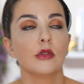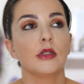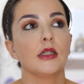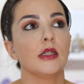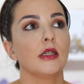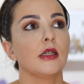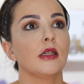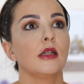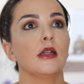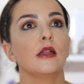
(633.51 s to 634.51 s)

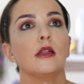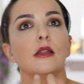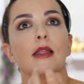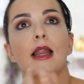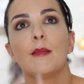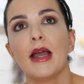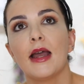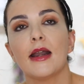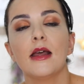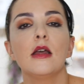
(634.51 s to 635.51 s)
de, la
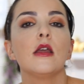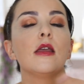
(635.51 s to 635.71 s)
máscara,